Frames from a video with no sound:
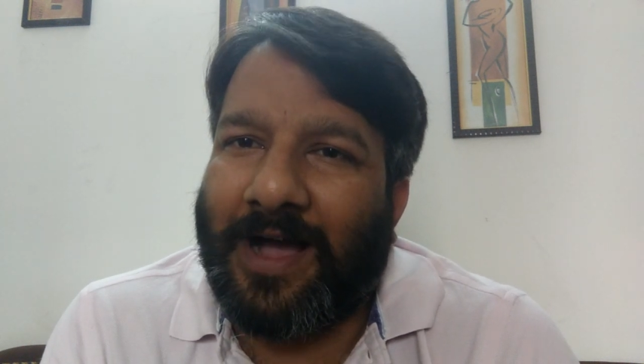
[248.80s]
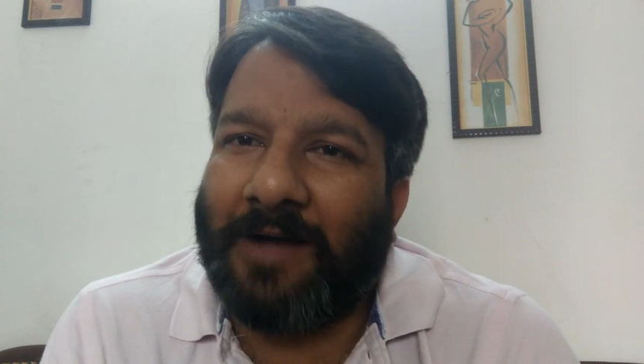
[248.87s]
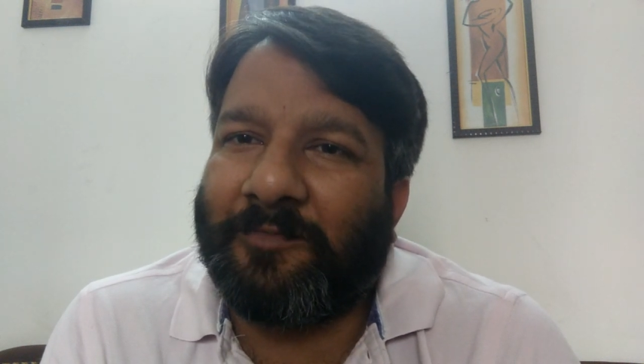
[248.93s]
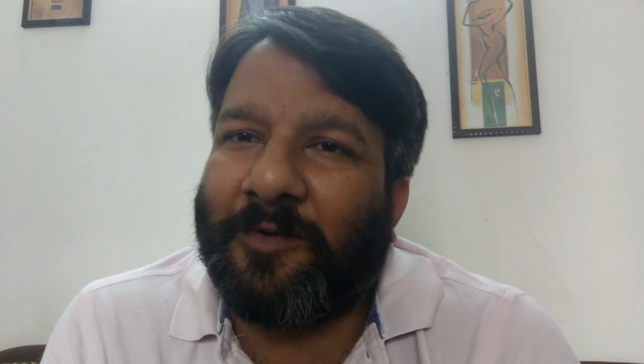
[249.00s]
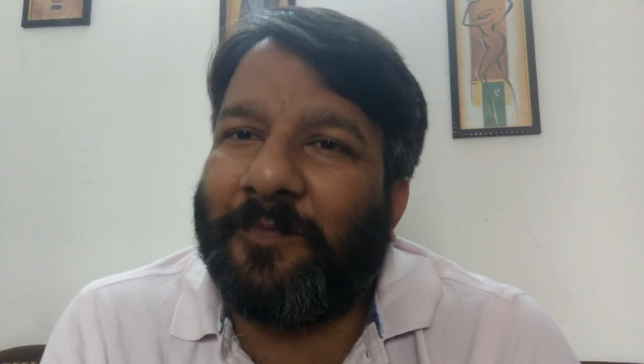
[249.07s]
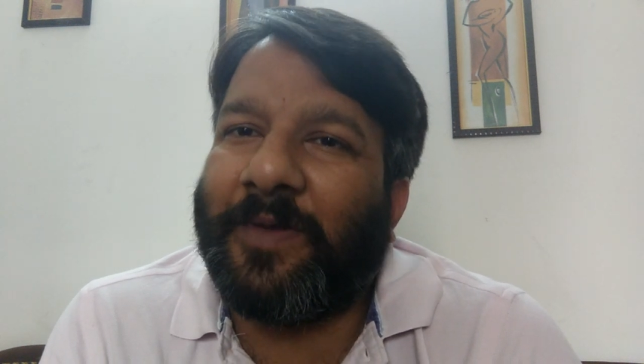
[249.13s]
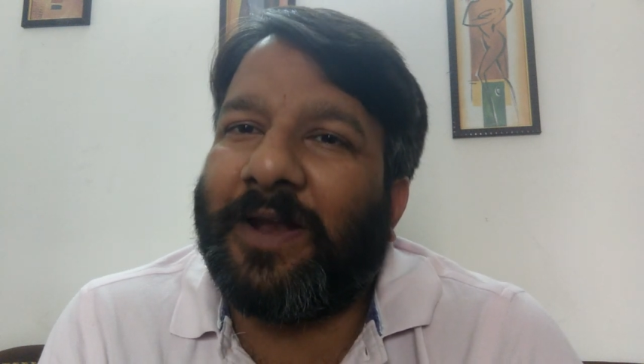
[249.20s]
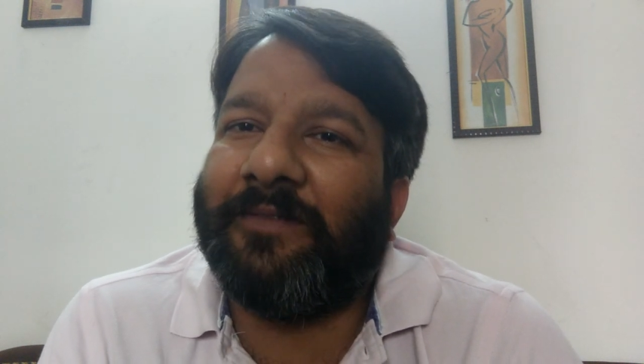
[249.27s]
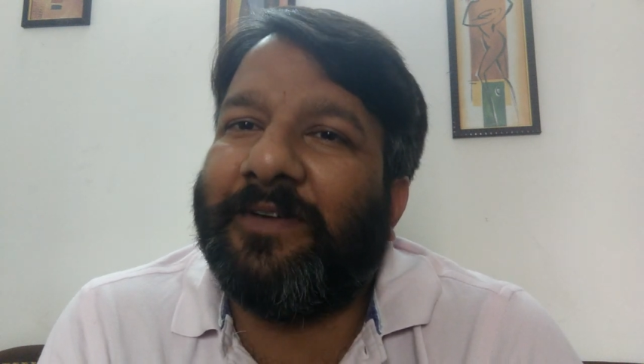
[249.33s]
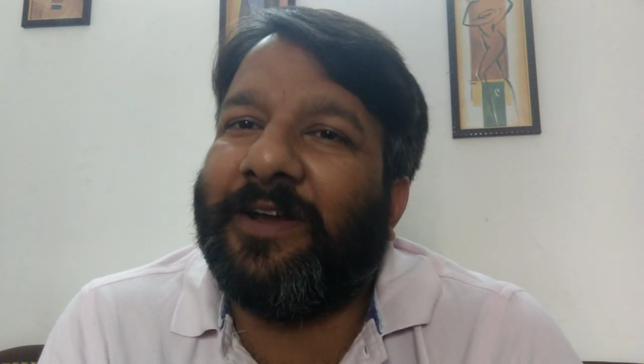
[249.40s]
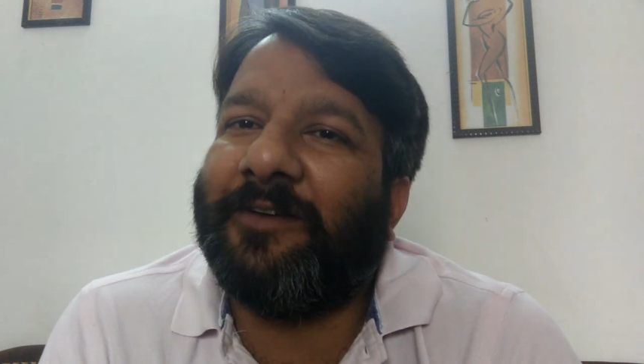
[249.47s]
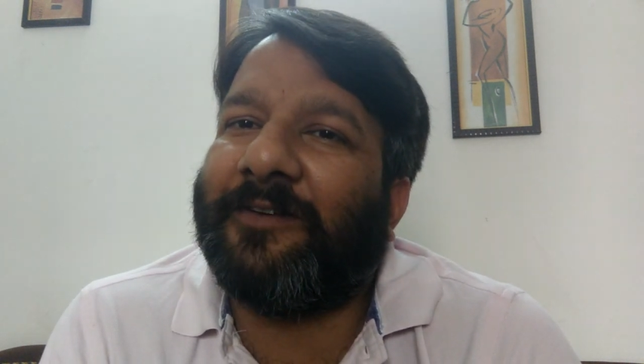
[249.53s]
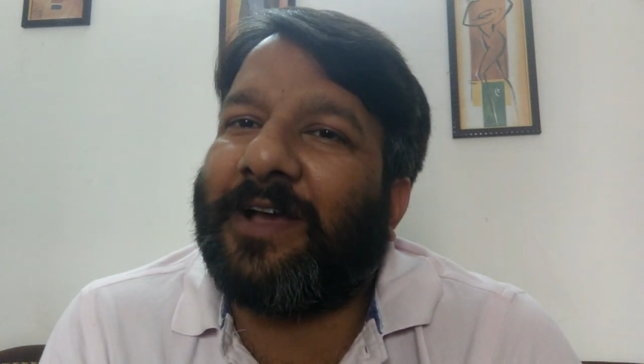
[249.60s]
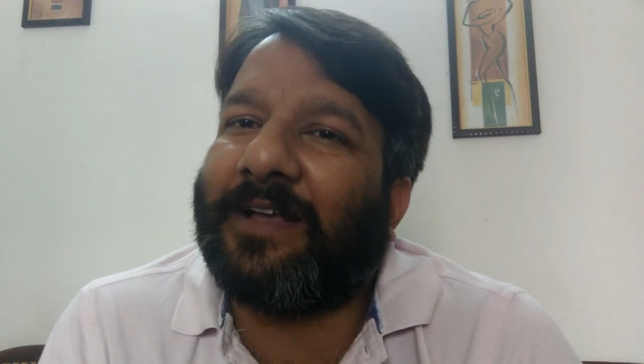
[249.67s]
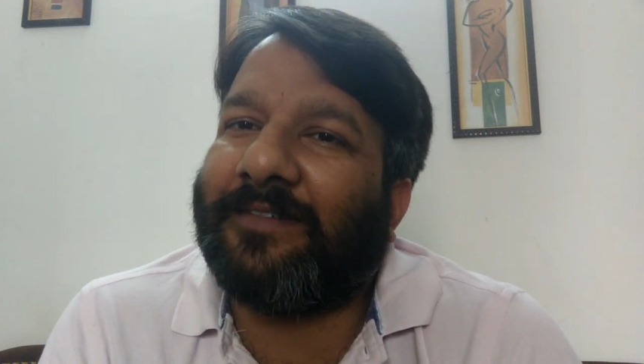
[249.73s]
आपको मेरा
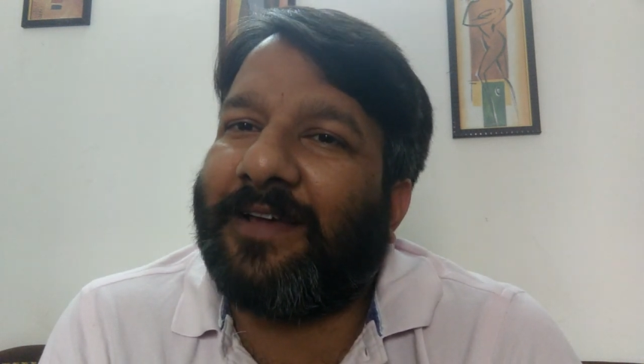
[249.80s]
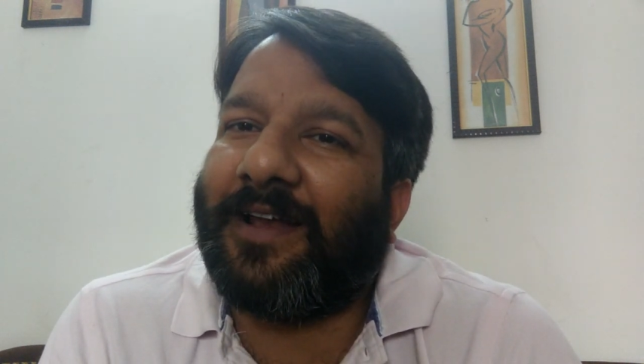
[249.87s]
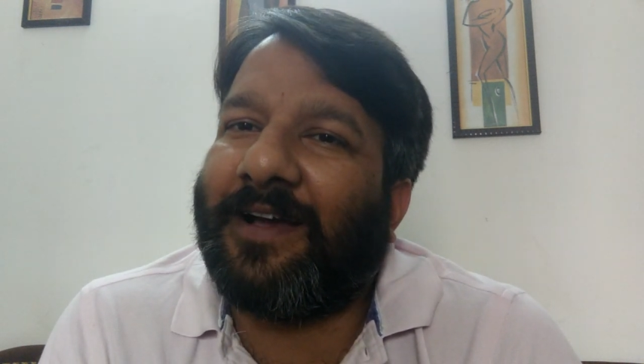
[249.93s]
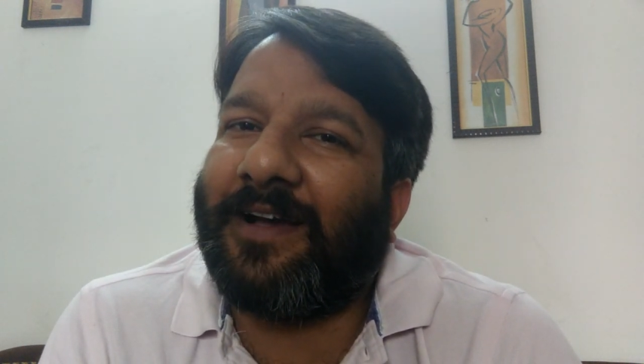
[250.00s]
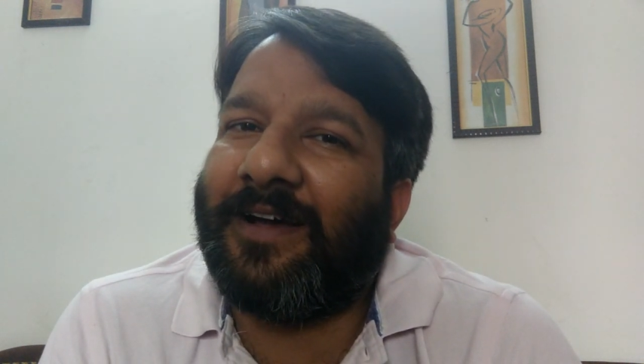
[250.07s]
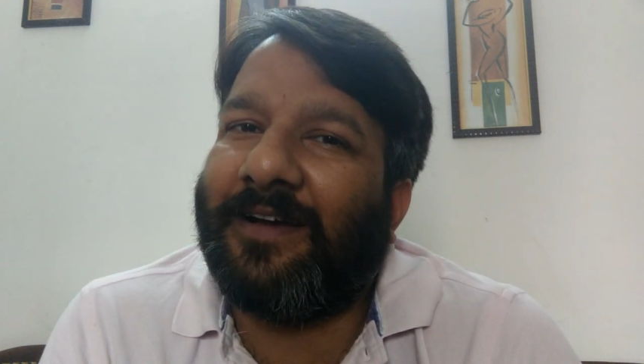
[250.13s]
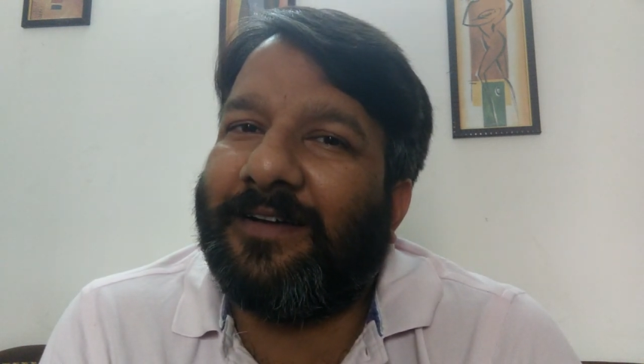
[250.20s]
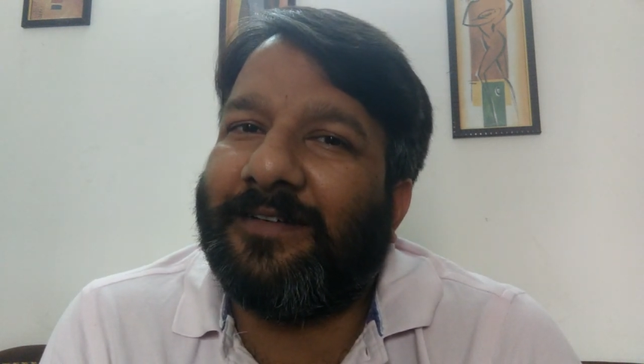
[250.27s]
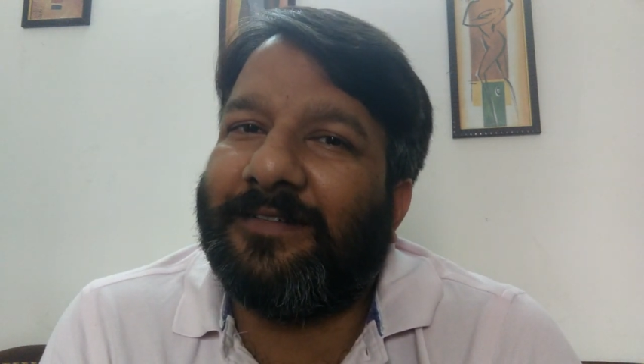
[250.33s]
वीडियो कैसा लगा